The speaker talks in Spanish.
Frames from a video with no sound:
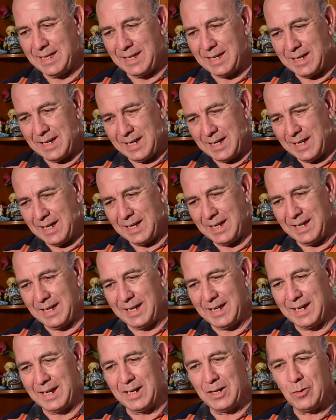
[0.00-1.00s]

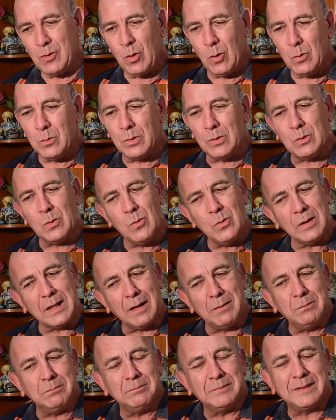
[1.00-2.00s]
Y no hubo
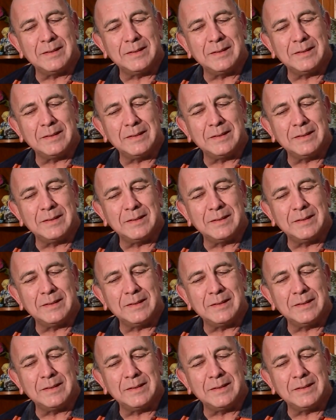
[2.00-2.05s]
nunca un